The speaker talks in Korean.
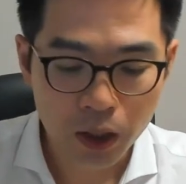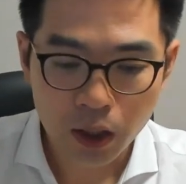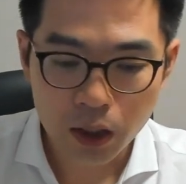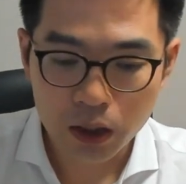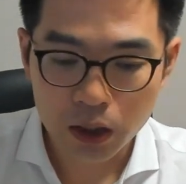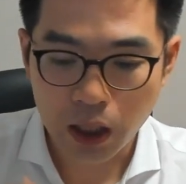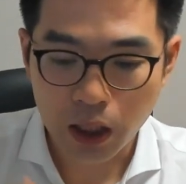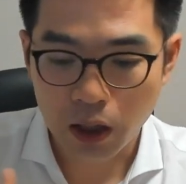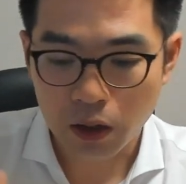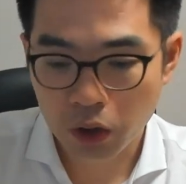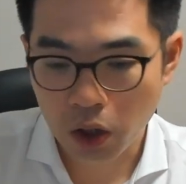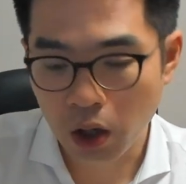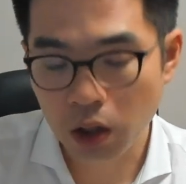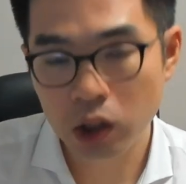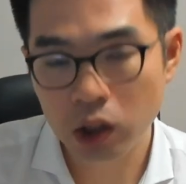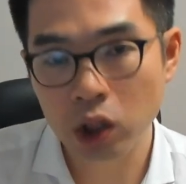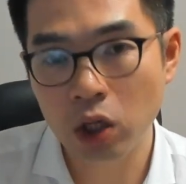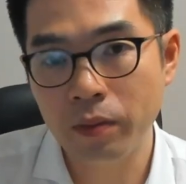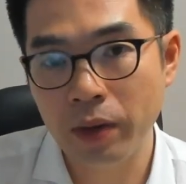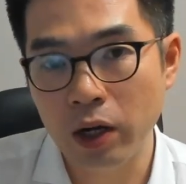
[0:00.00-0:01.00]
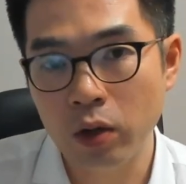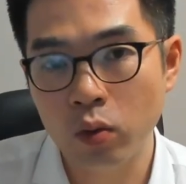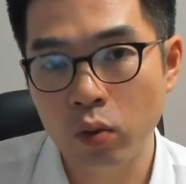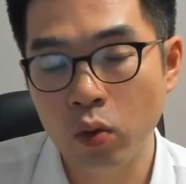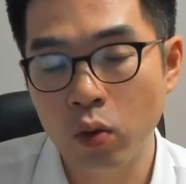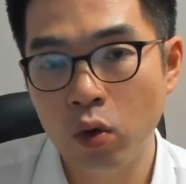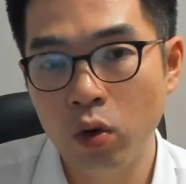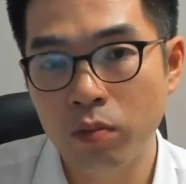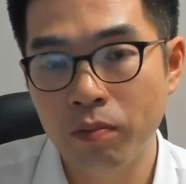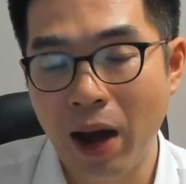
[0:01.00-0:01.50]
자, 그럼 경청
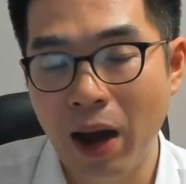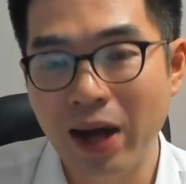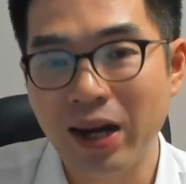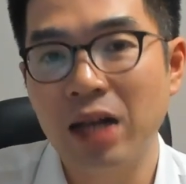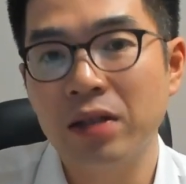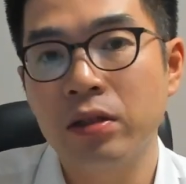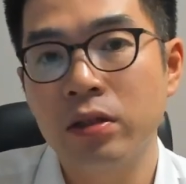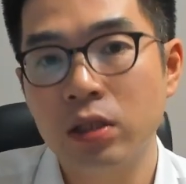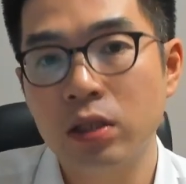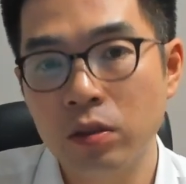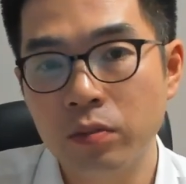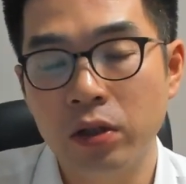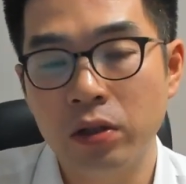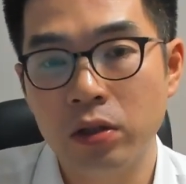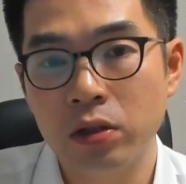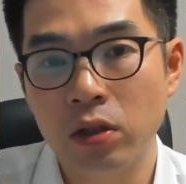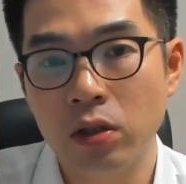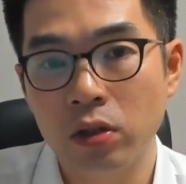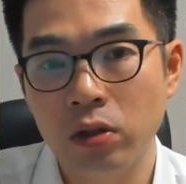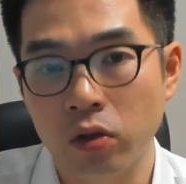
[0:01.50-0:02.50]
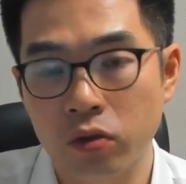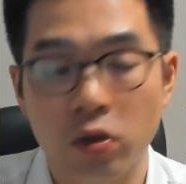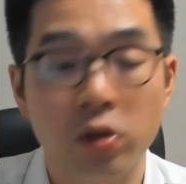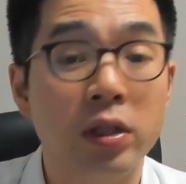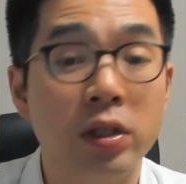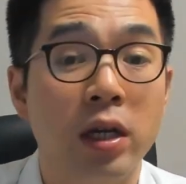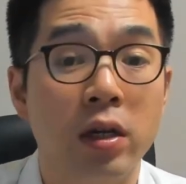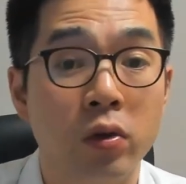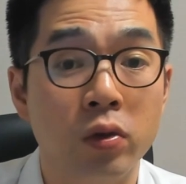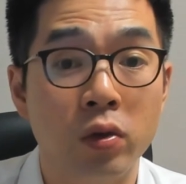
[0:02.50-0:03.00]
말고 말하는 측면에서는 어떠냐
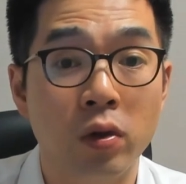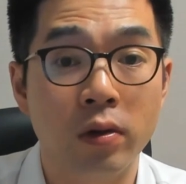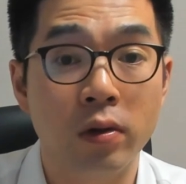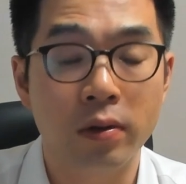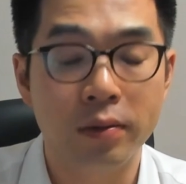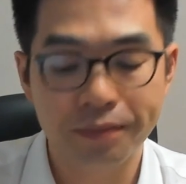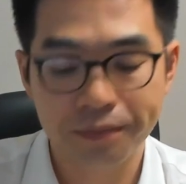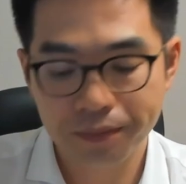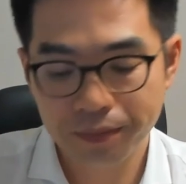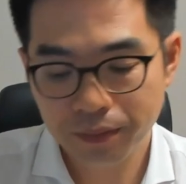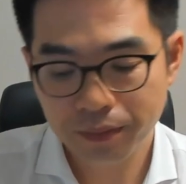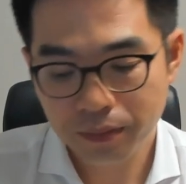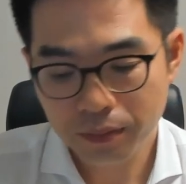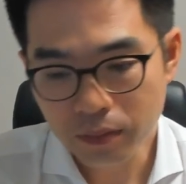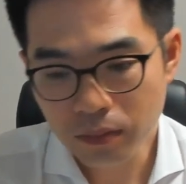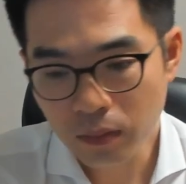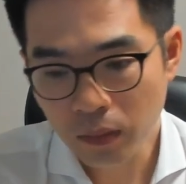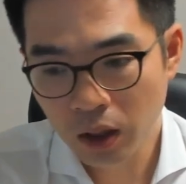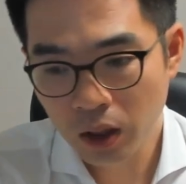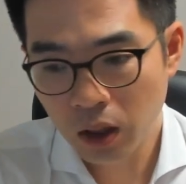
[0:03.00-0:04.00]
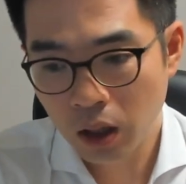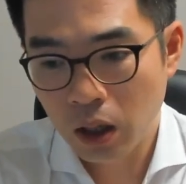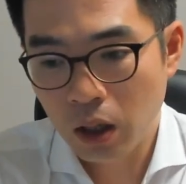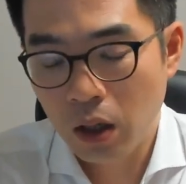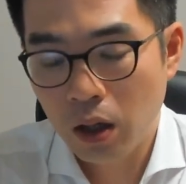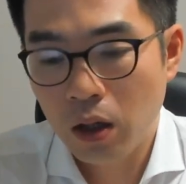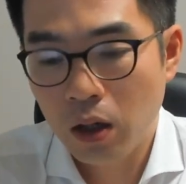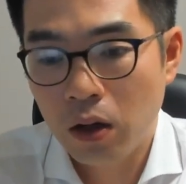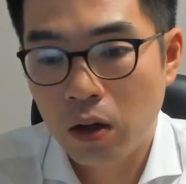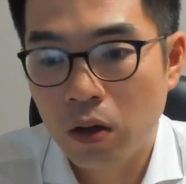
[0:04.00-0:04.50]
이거죠.
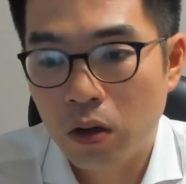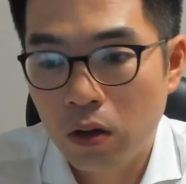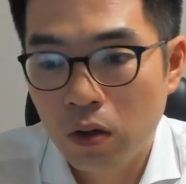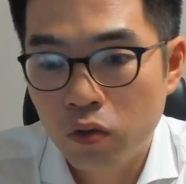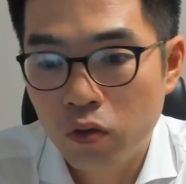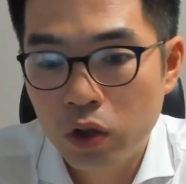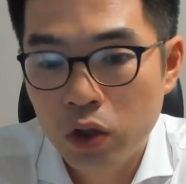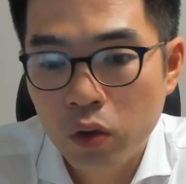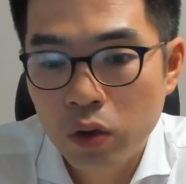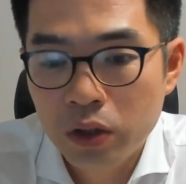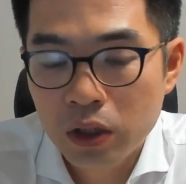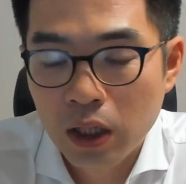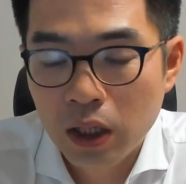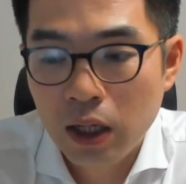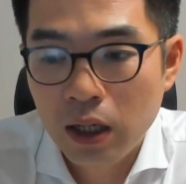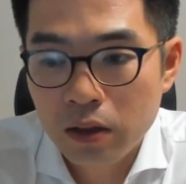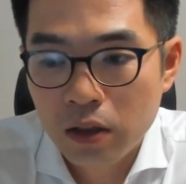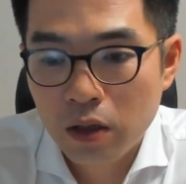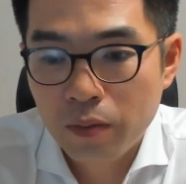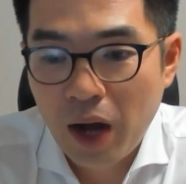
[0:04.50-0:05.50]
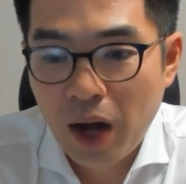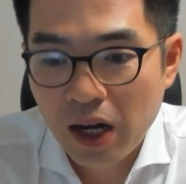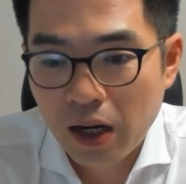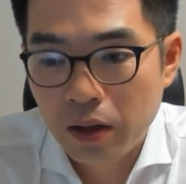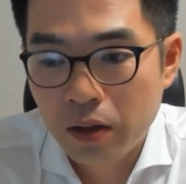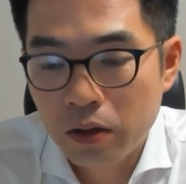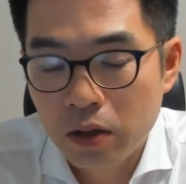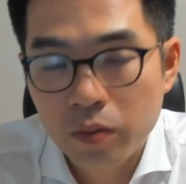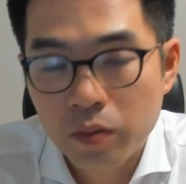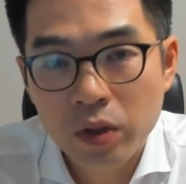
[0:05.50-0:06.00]
우리 지원자들이
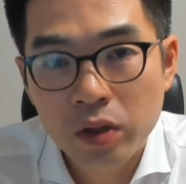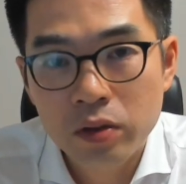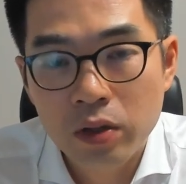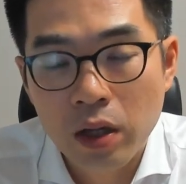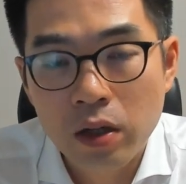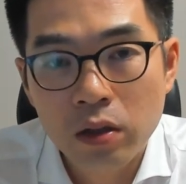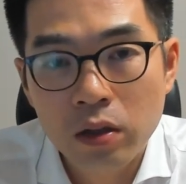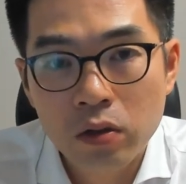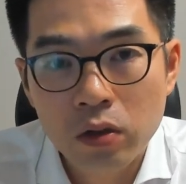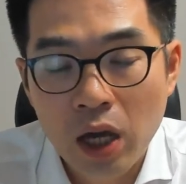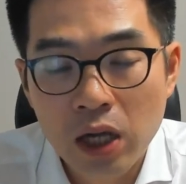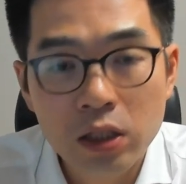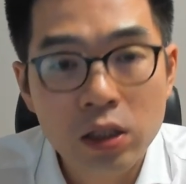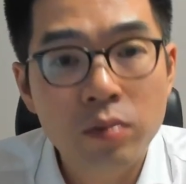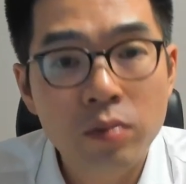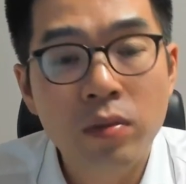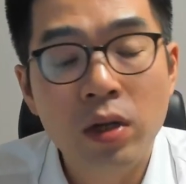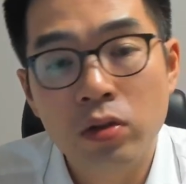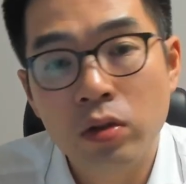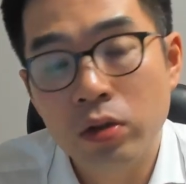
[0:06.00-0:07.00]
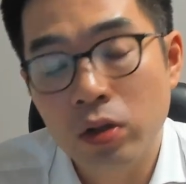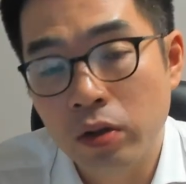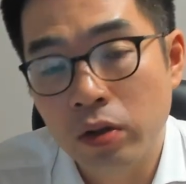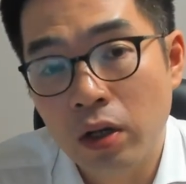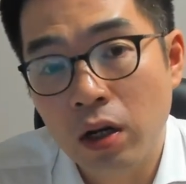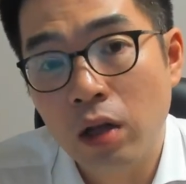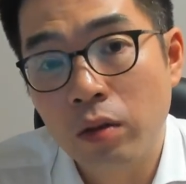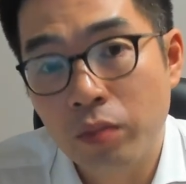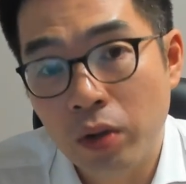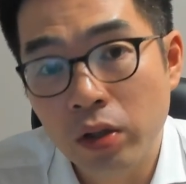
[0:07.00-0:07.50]
말하는 측면에서 예를 들어 핵심만
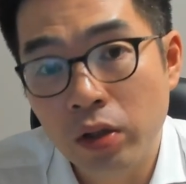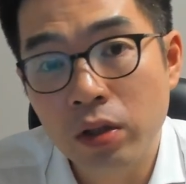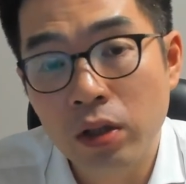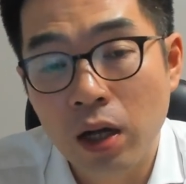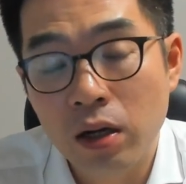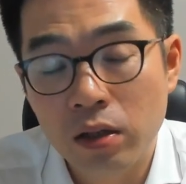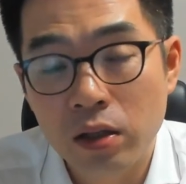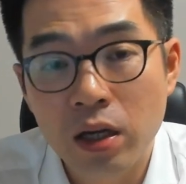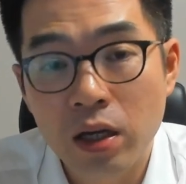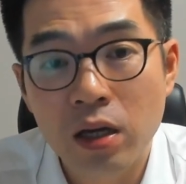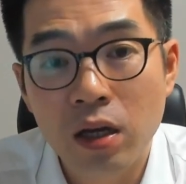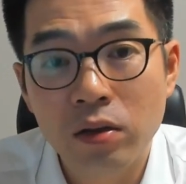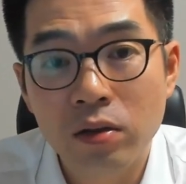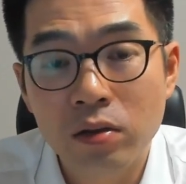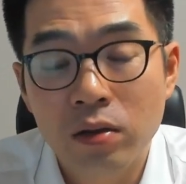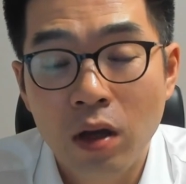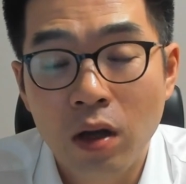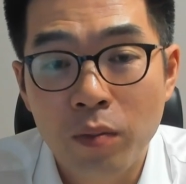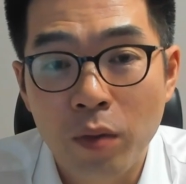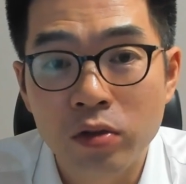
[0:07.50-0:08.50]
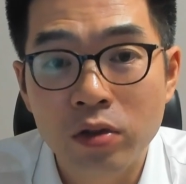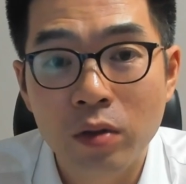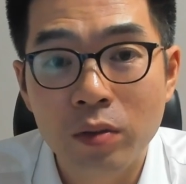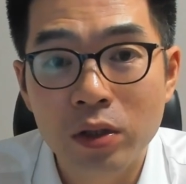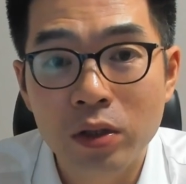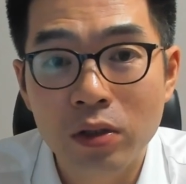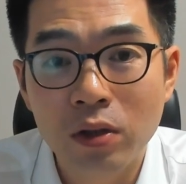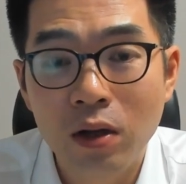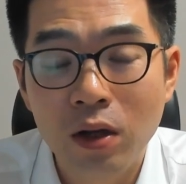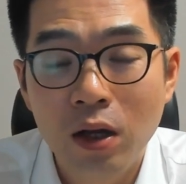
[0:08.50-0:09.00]
전달하는 편이다 이렇게 얘기했는데
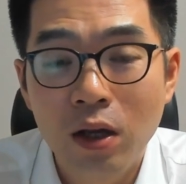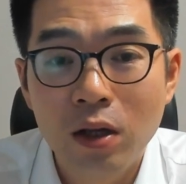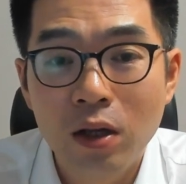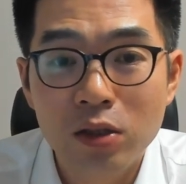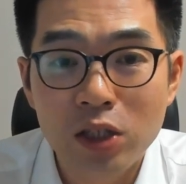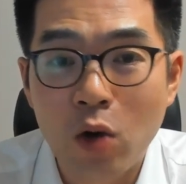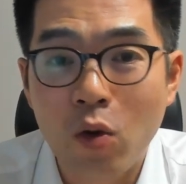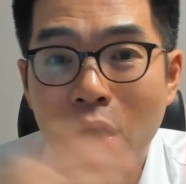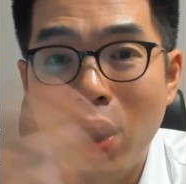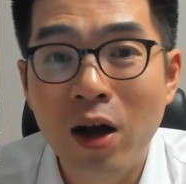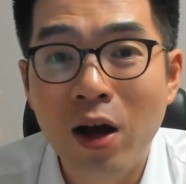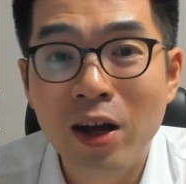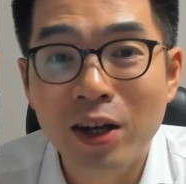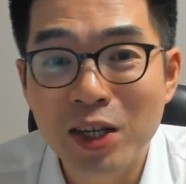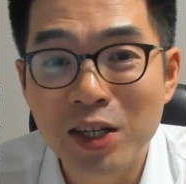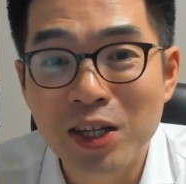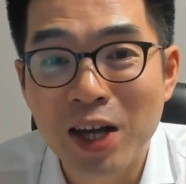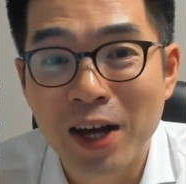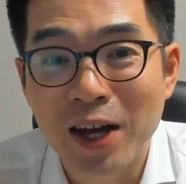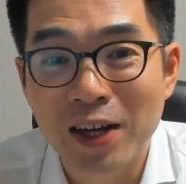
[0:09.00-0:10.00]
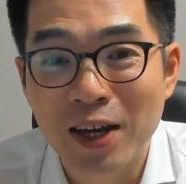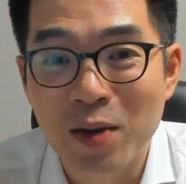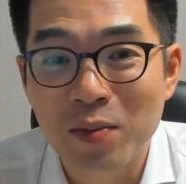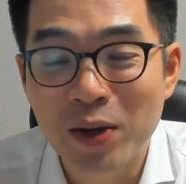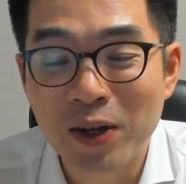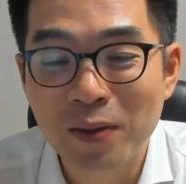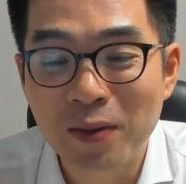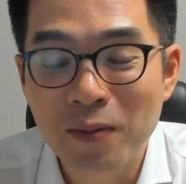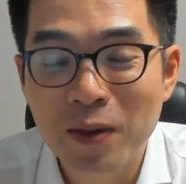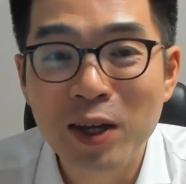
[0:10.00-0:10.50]
면접에서 장황하게
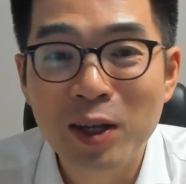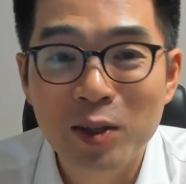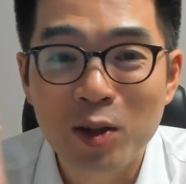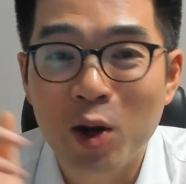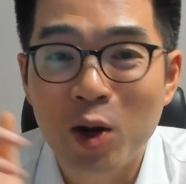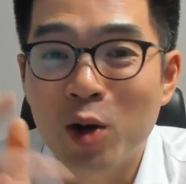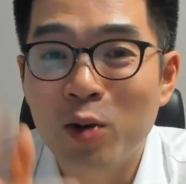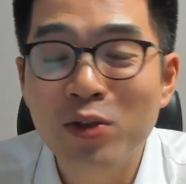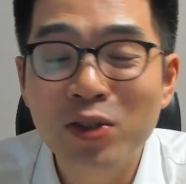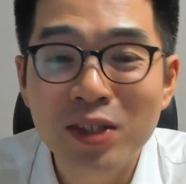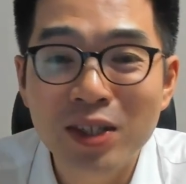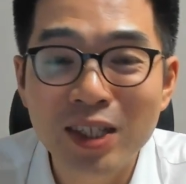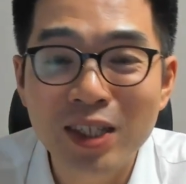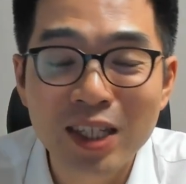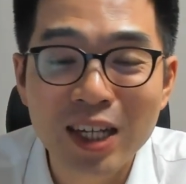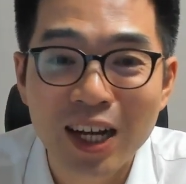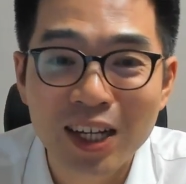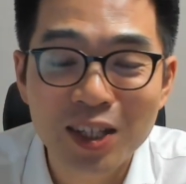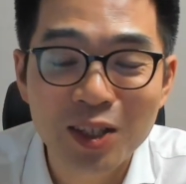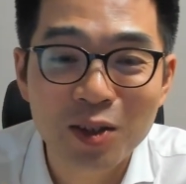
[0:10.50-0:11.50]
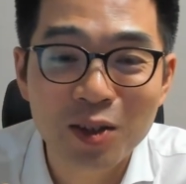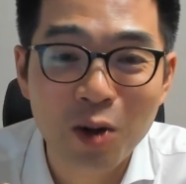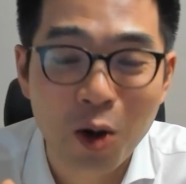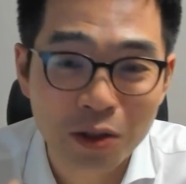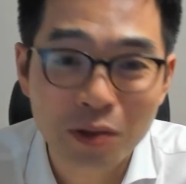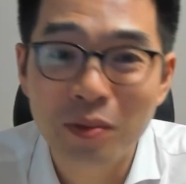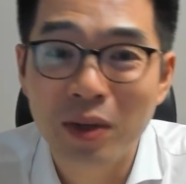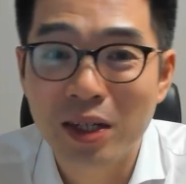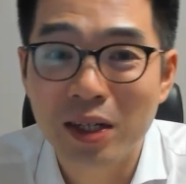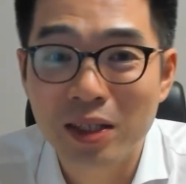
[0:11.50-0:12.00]
이야기하면 여러분들 이야기는
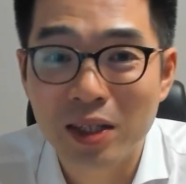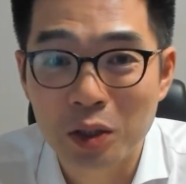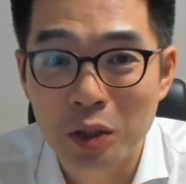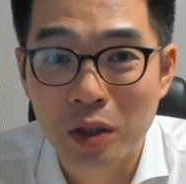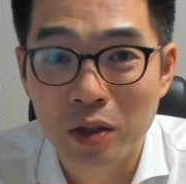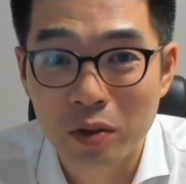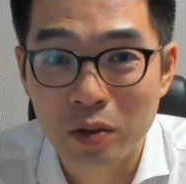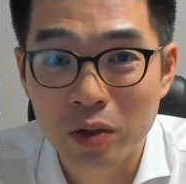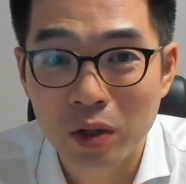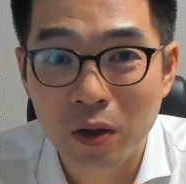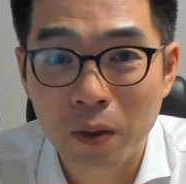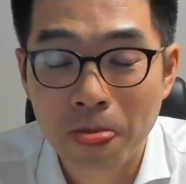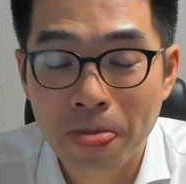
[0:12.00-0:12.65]
거짓말이 되잖아요. 그렇죠?